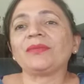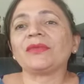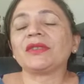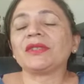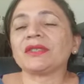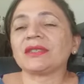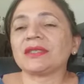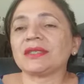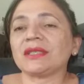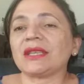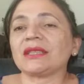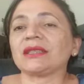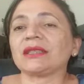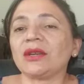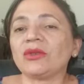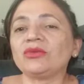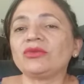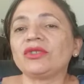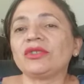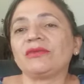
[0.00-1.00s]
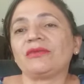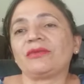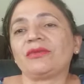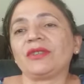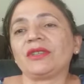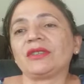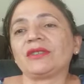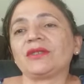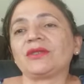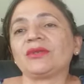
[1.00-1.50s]
que é tão
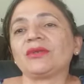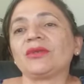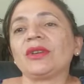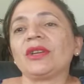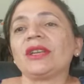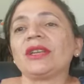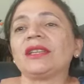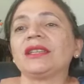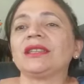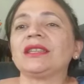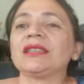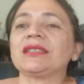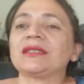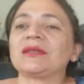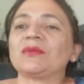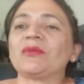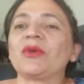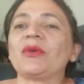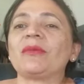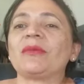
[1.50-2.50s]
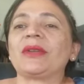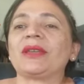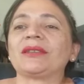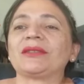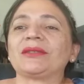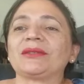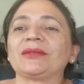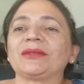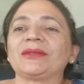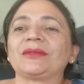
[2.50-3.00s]
difícil nesse
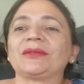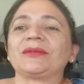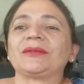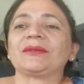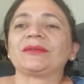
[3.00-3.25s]
momento.